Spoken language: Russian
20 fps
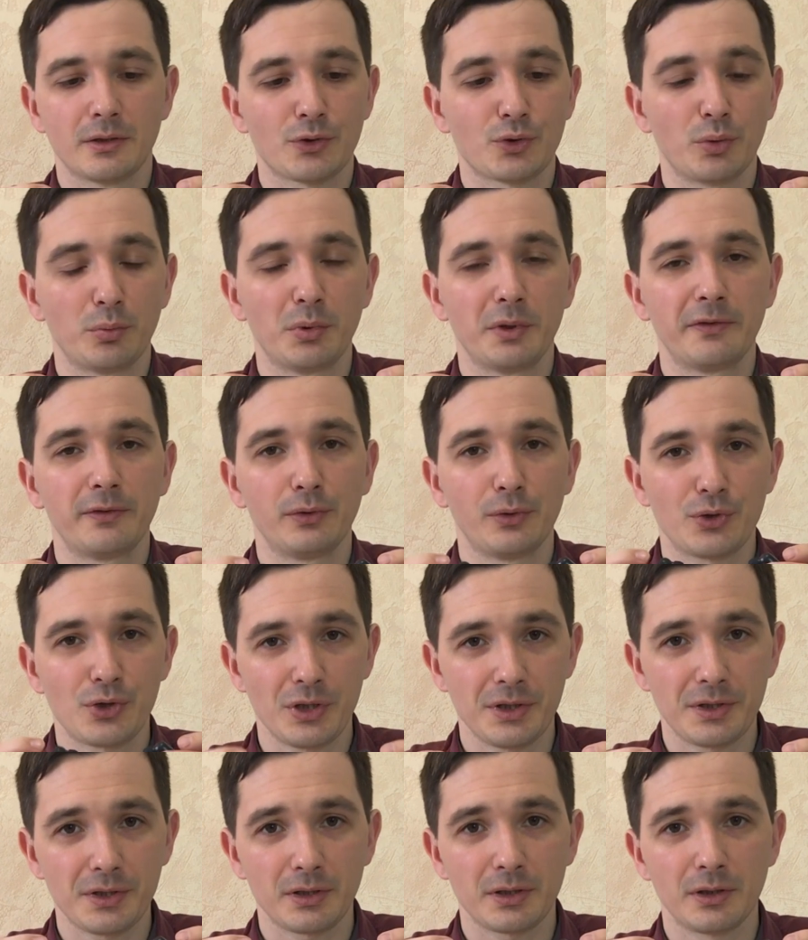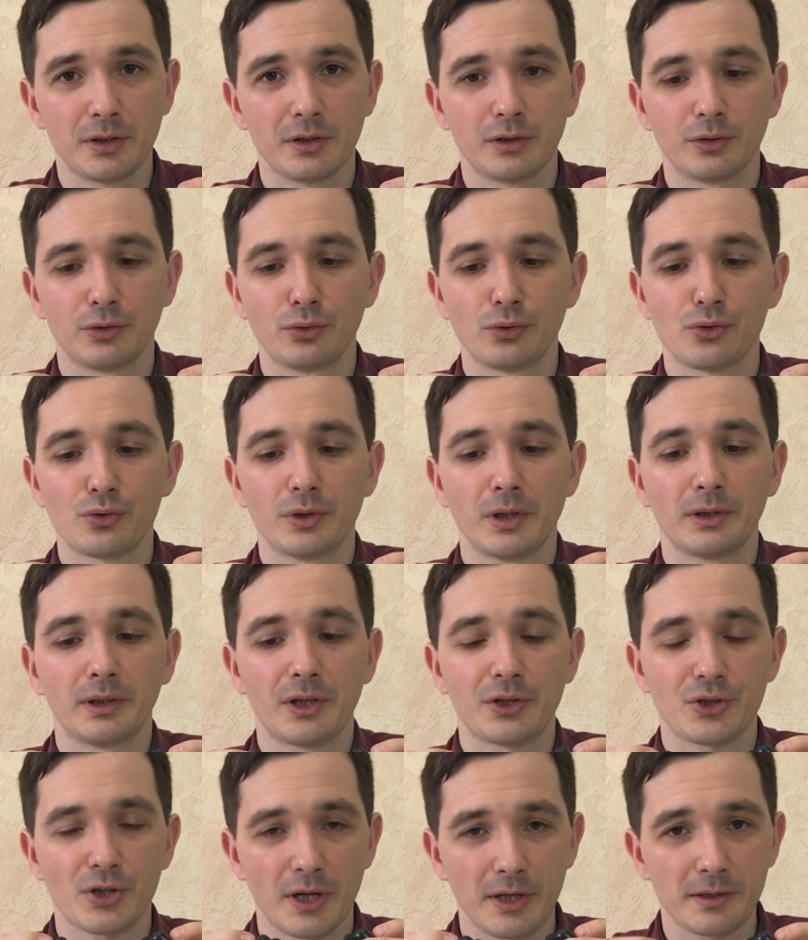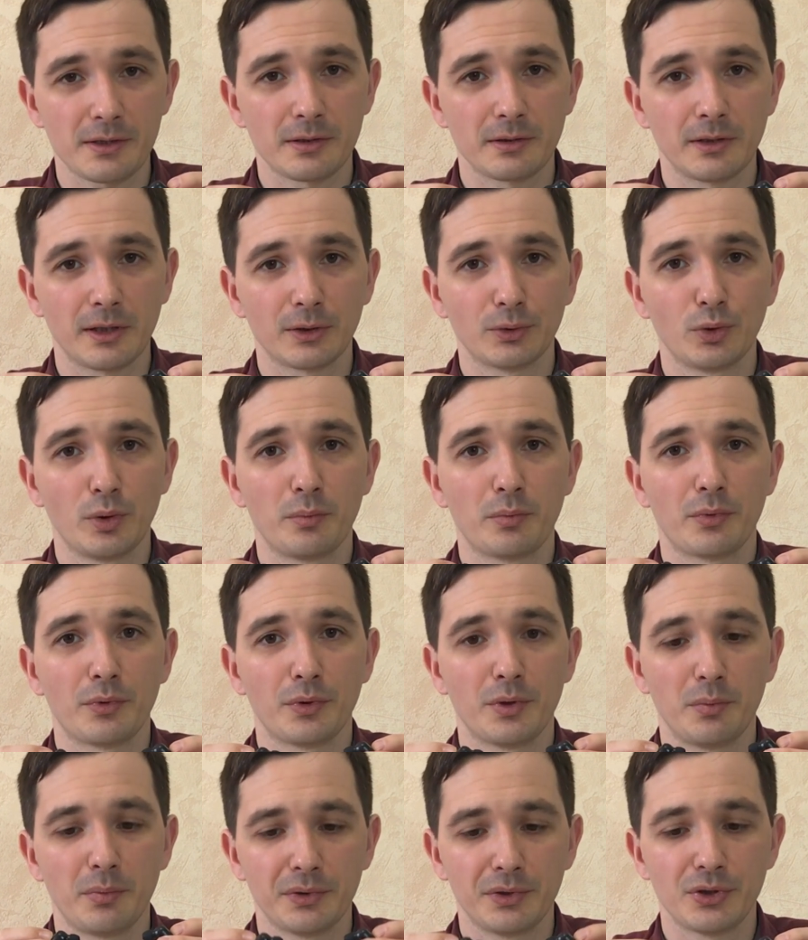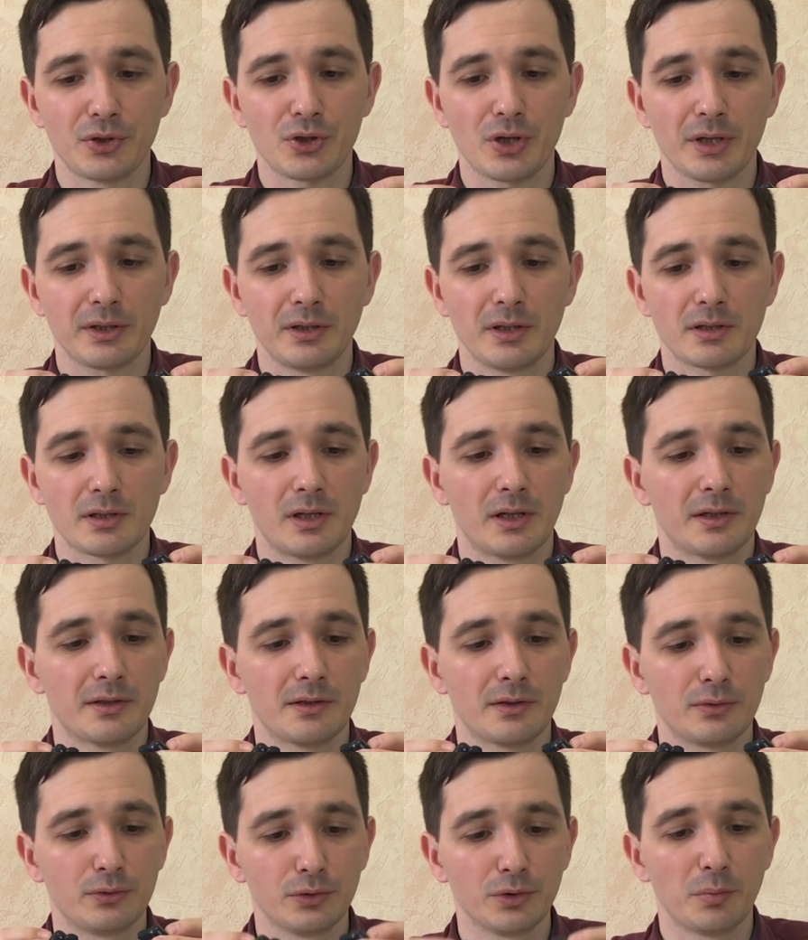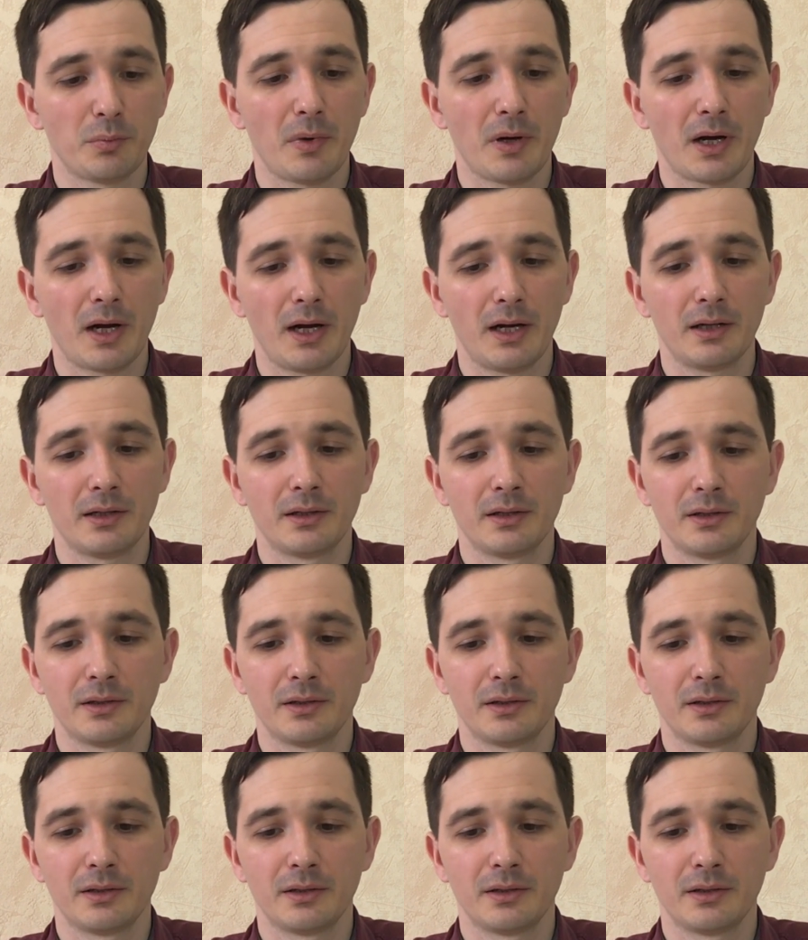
Чтобы включить их, нужно нажать на кнопку и поддержать несколько секунд, пока